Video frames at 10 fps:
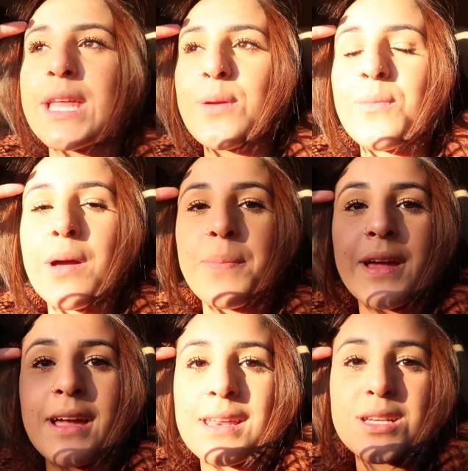aqui numa
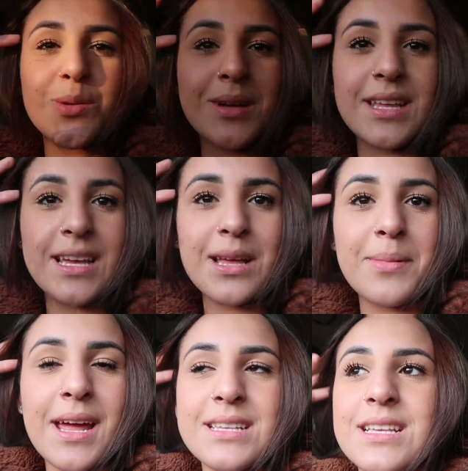picanharia chamada Rei da
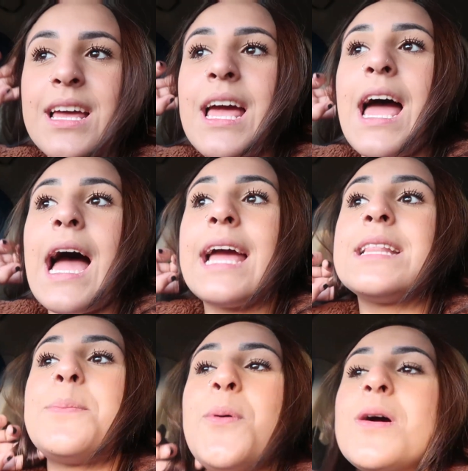Brasa. Aí
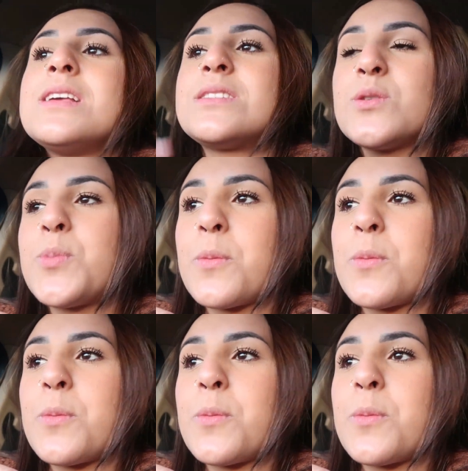depois o